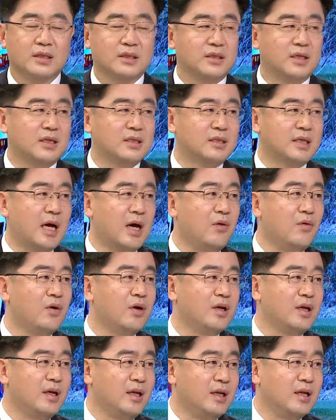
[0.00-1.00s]
지난
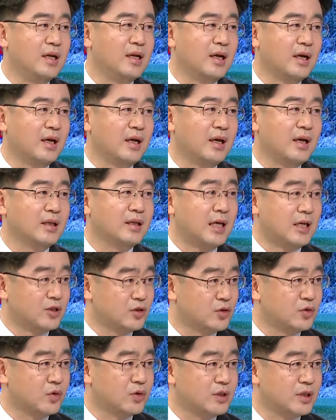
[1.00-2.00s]
4월 1일 날에 네.
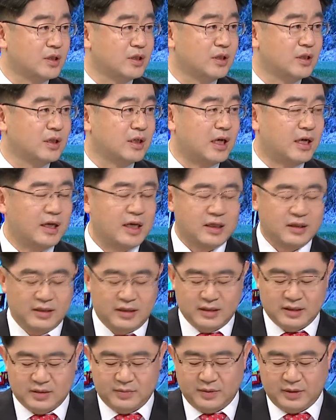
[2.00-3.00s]
단수 조치를 강행을
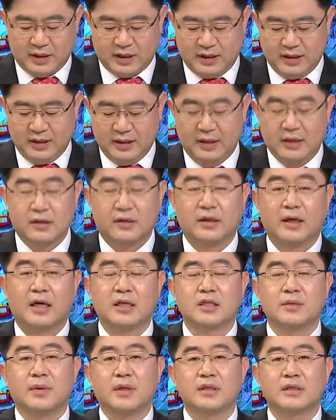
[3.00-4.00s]
했습니다. 근데
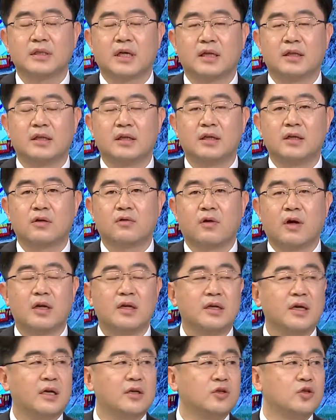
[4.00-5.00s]
하지만 잔디를
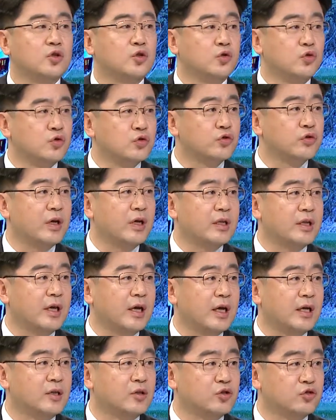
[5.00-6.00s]
관리하는 중수에
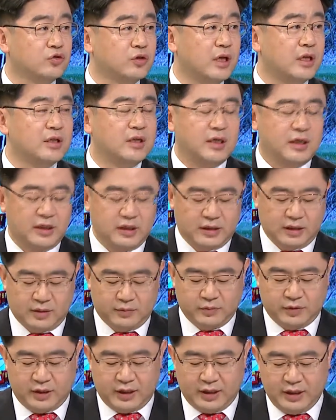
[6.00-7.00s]
대한 중단을 했기
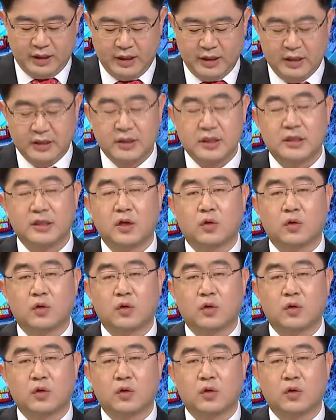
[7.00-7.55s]
때문에 실제